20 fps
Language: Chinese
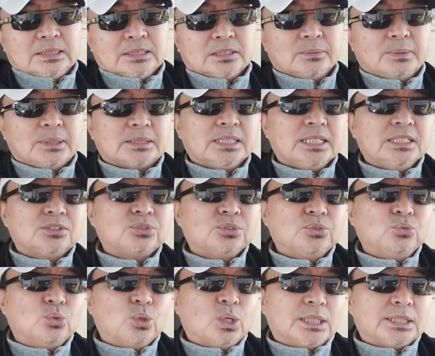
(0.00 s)
是吧？再
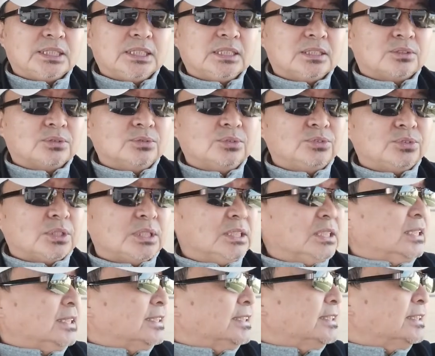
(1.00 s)
说我这个同学
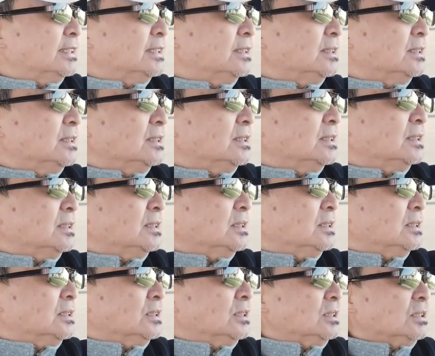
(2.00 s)
呢？
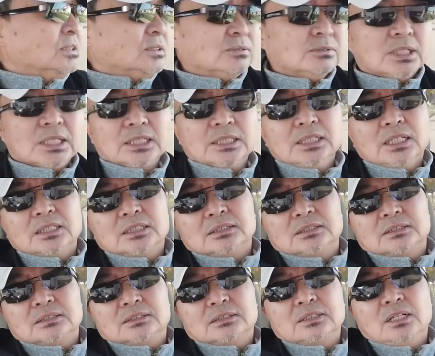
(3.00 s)
我跟他
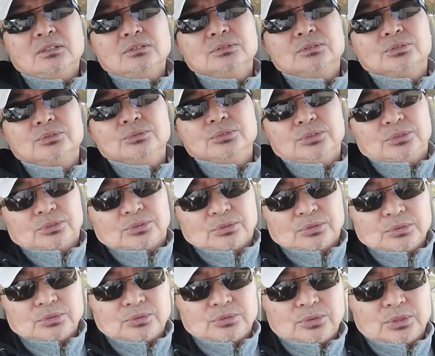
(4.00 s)
高中就是
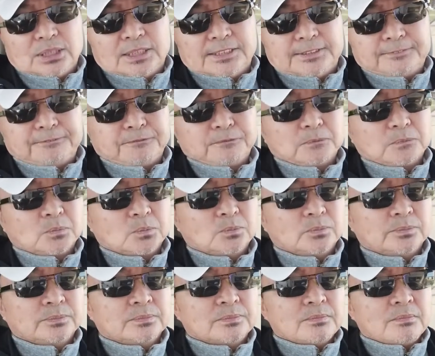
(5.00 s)
同学，
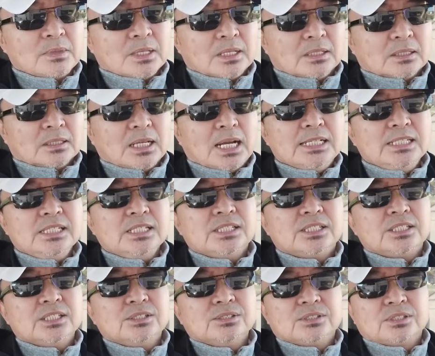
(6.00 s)
他一
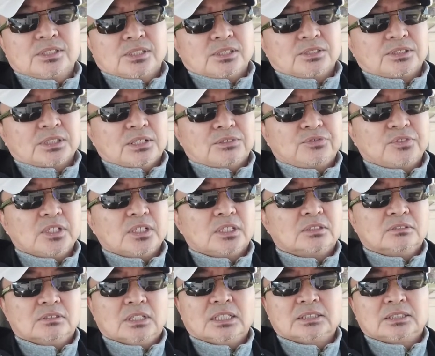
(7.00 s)
直就是走在风
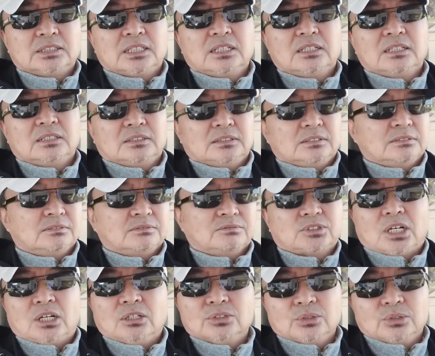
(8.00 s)
口浪尖的
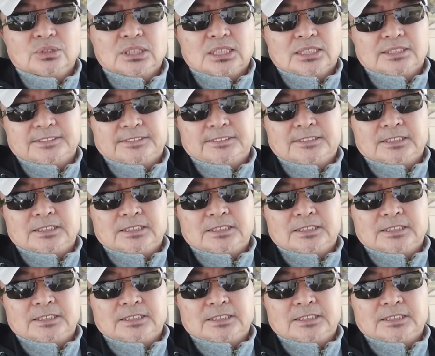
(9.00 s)
潮头上，